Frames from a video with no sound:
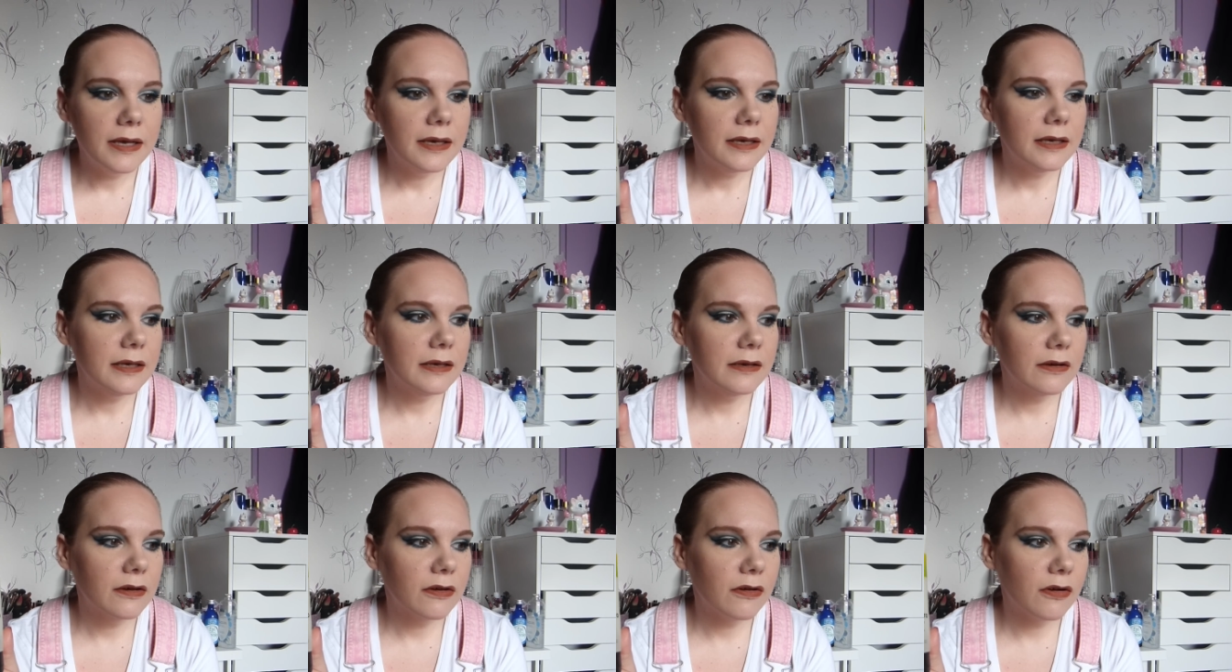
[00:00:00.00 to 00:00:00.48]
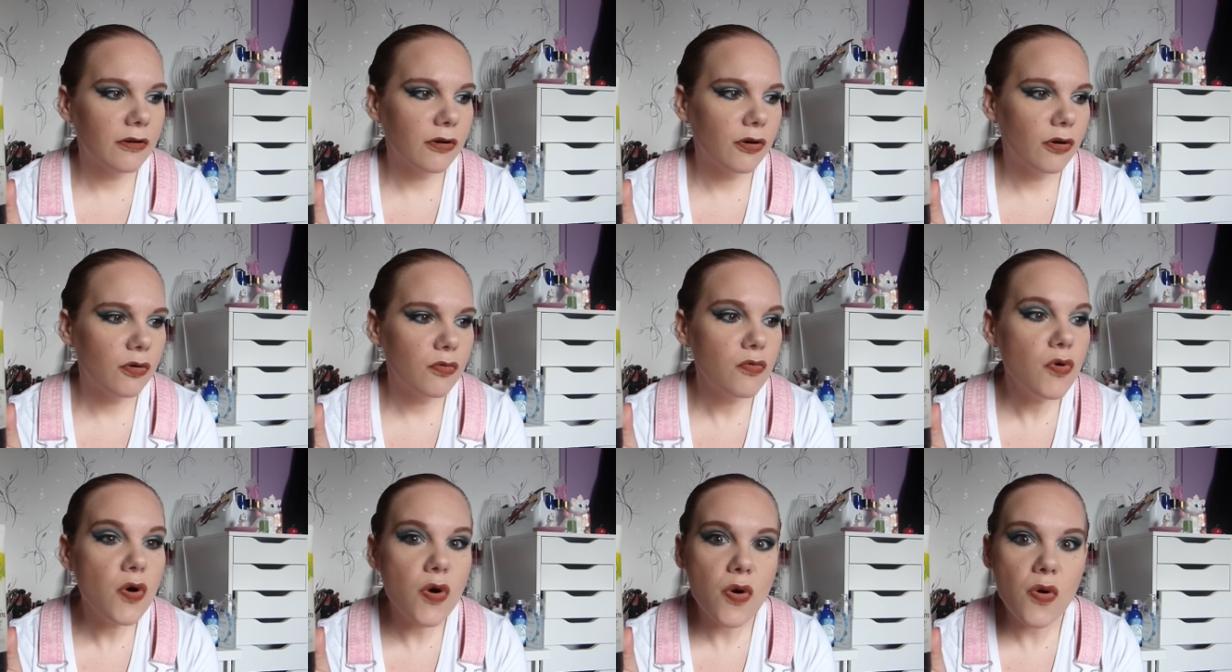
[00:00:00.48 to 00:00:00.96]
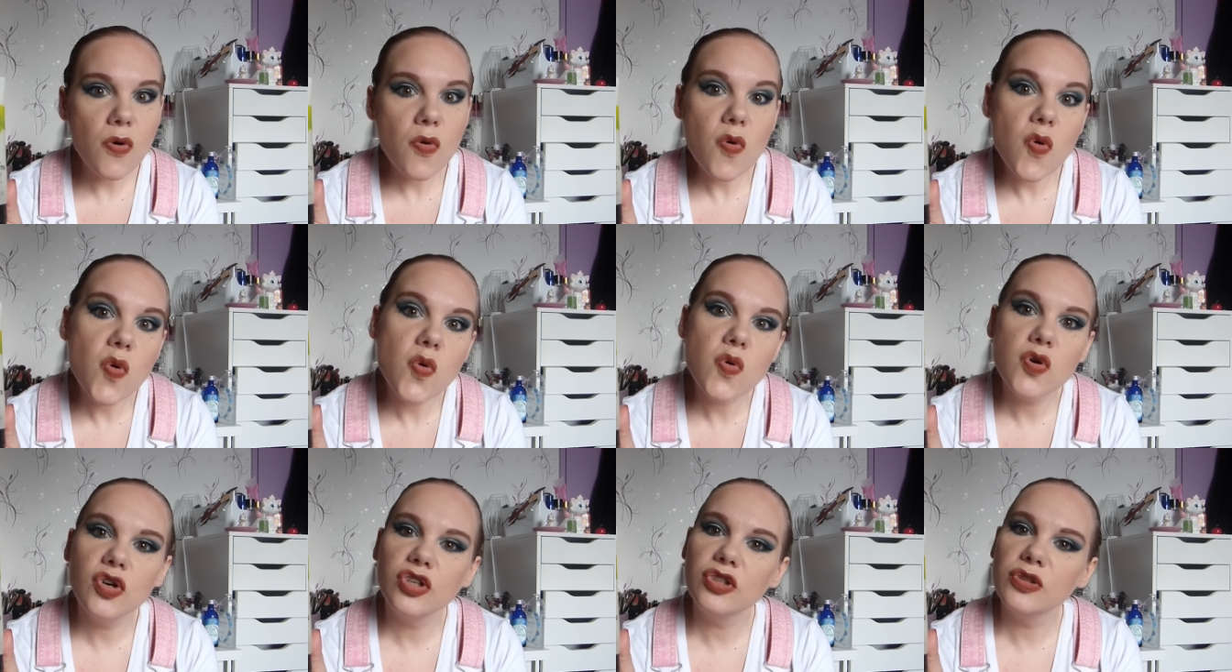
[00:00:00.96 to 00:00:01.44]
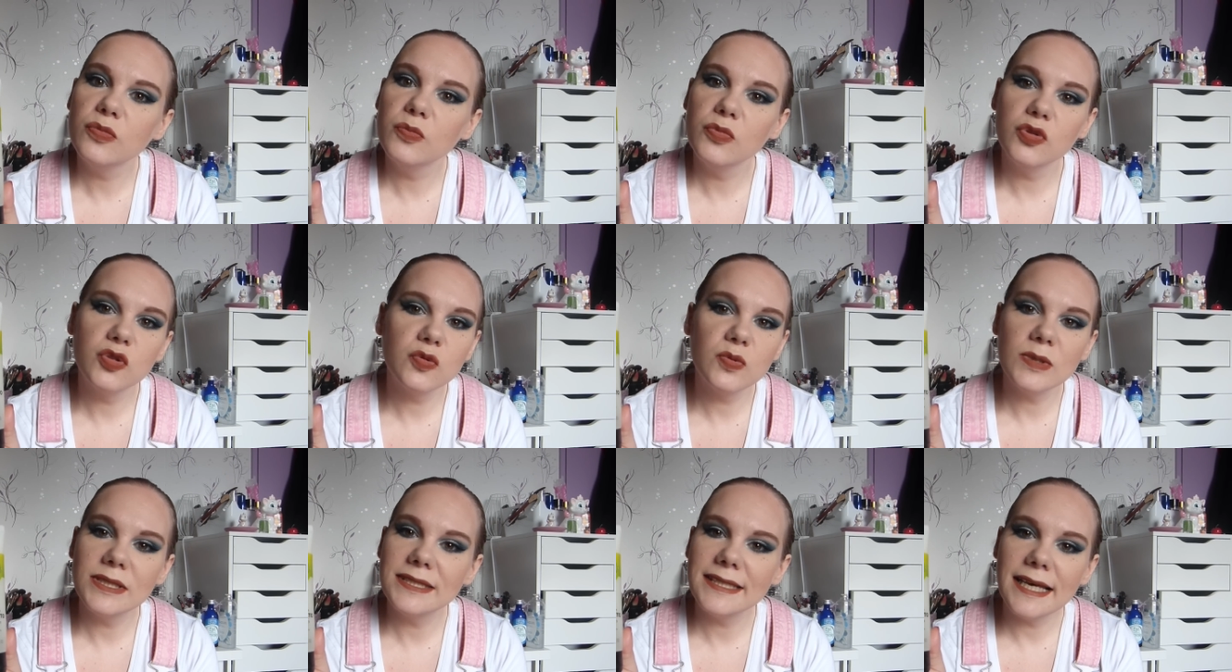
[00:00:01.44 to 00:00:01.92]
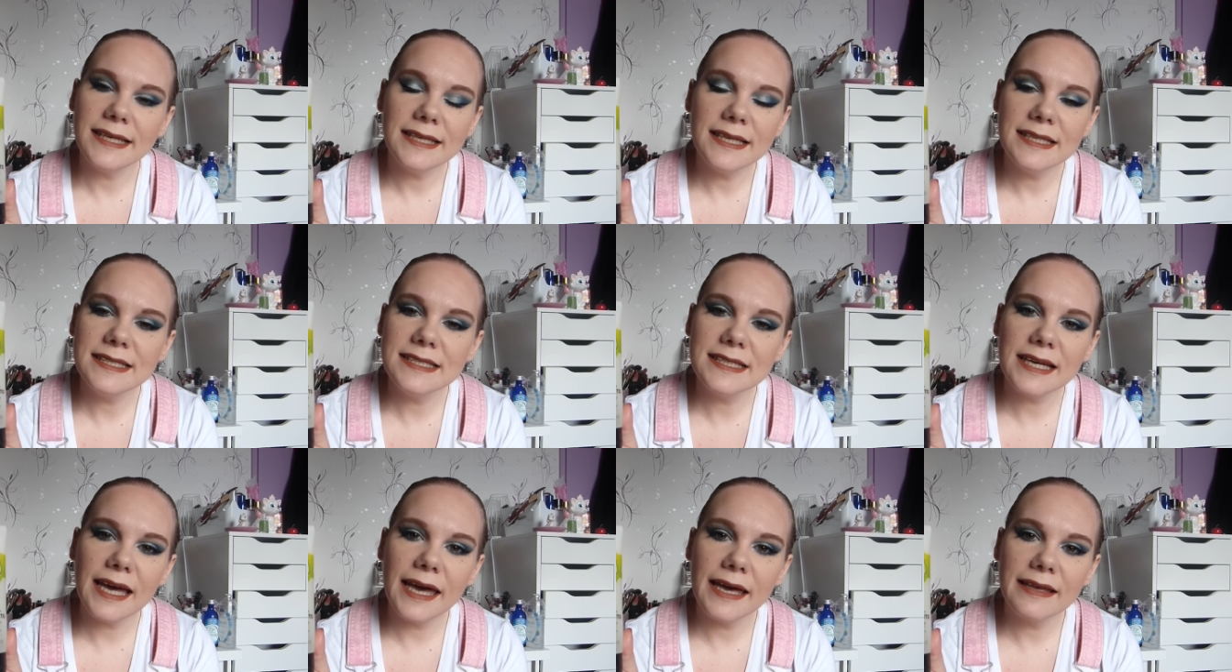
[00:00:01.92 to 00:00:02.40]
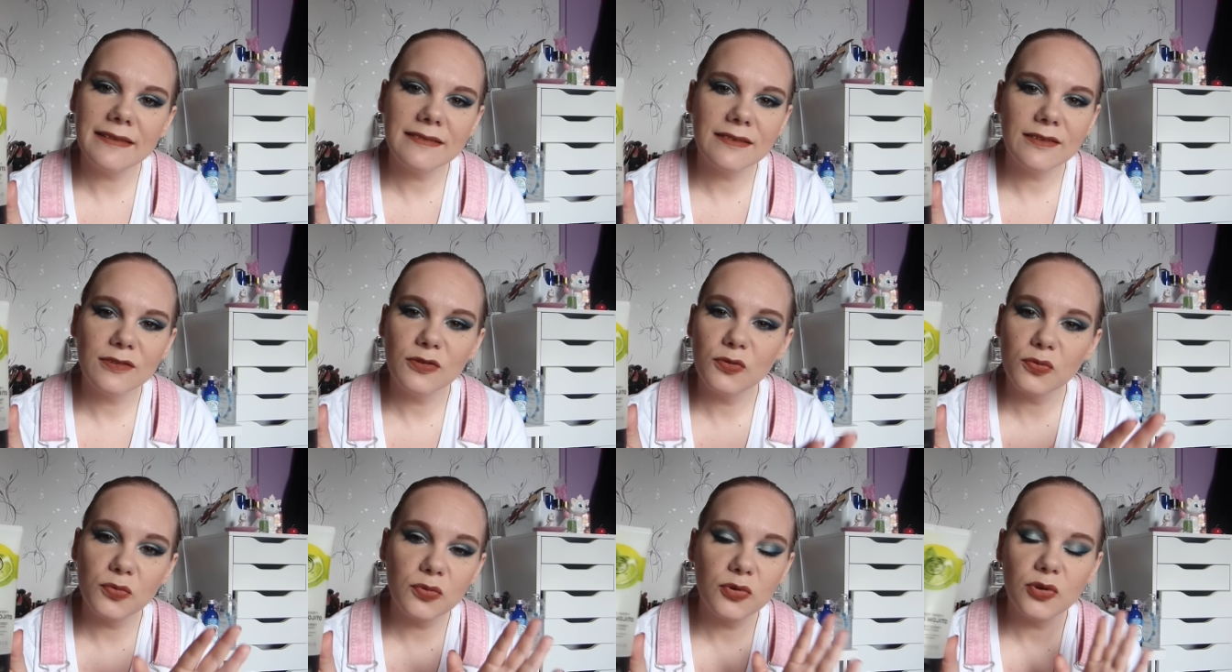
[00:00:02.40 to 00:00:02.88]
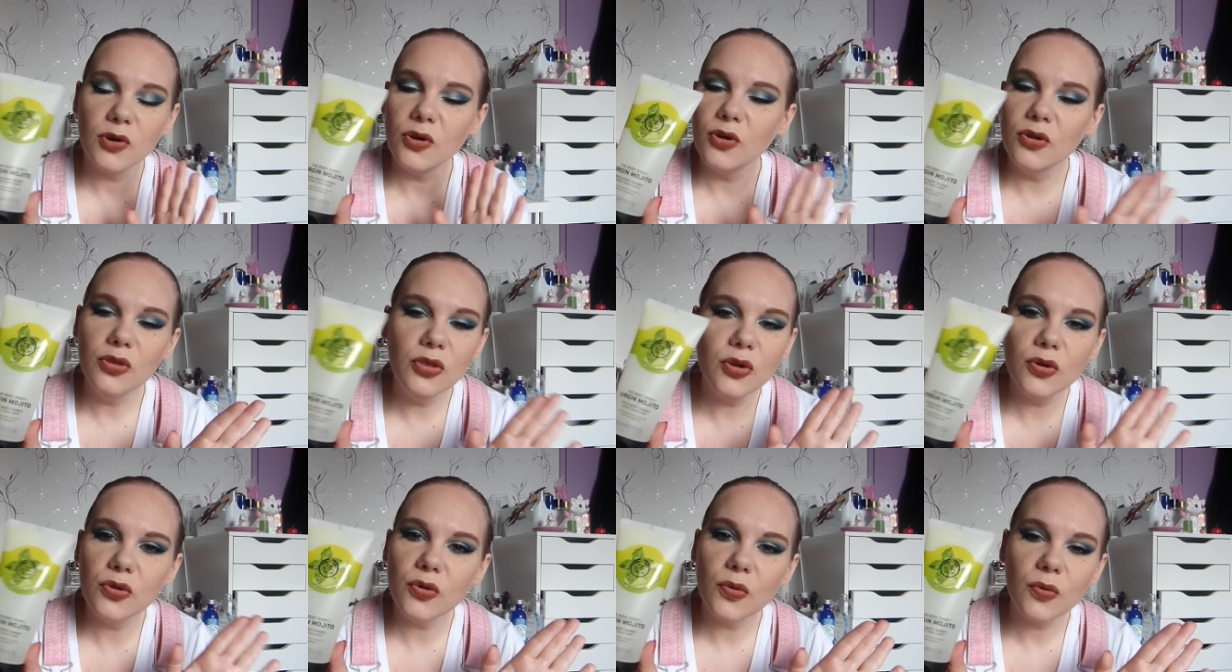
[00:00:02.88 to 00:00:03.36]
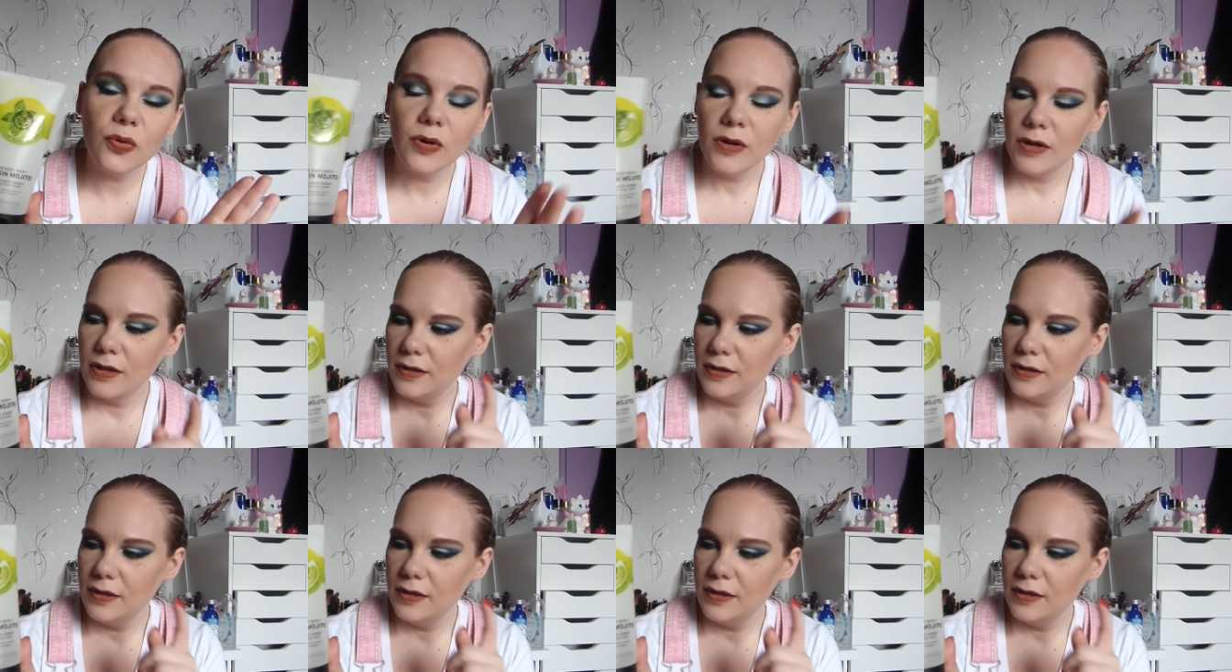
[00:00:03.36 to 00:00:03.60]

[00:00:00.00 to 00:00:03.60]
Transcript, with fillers: Et je me suis caillée direct. Donc non, non.